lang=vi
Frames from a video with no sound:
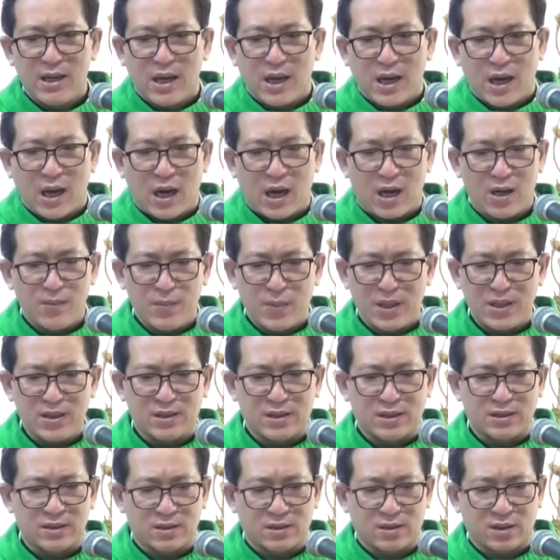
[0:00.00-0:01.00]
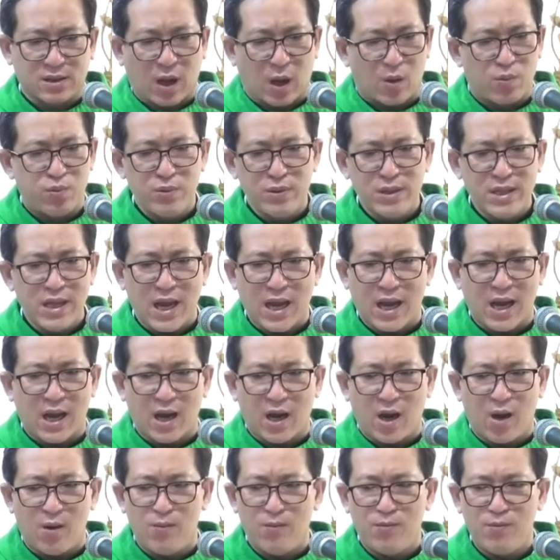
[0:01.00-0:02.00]
ở bên cổng nhà
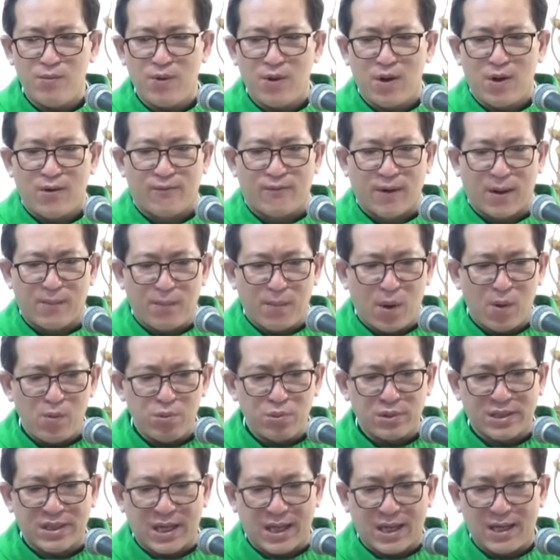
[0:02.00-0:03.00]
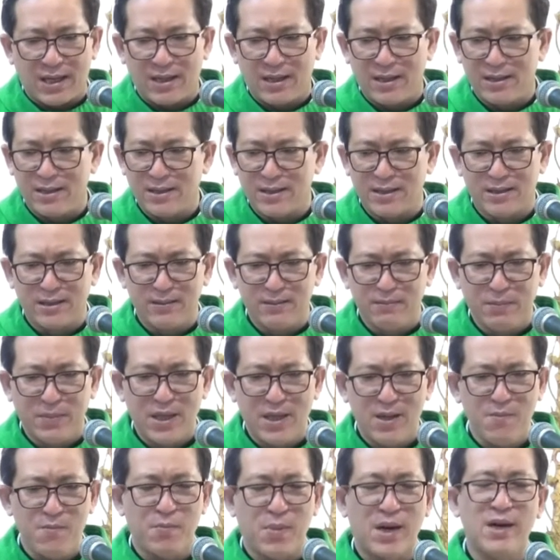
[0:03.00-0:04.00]
ông và mong chờ những
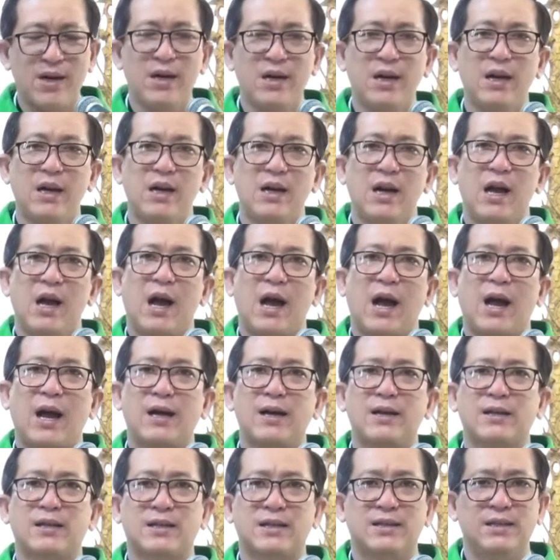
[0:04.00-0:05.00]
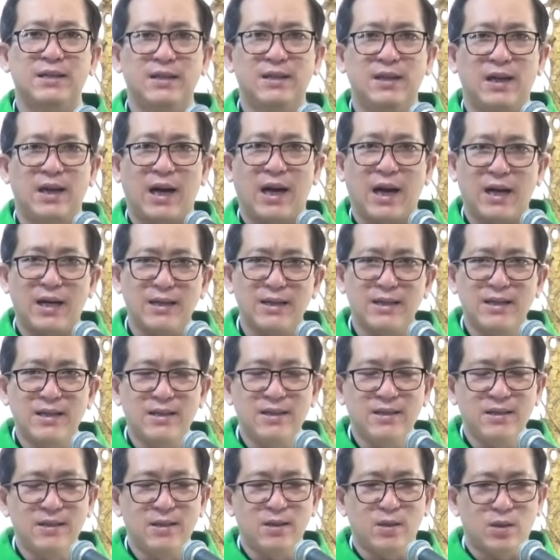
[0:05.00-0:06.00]
miếng bánh ăn thừa, ăn
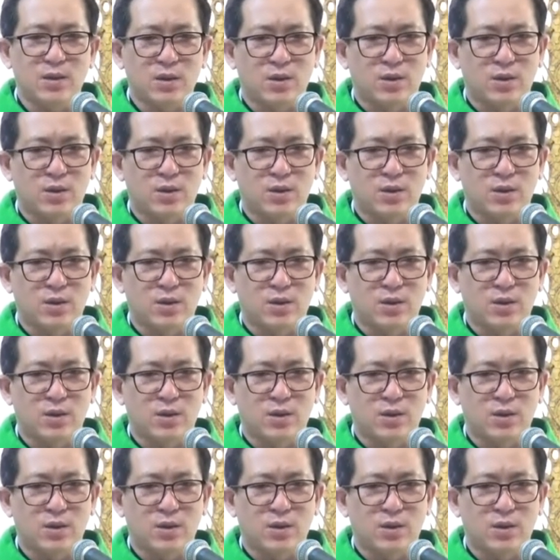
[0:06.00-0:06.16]
dư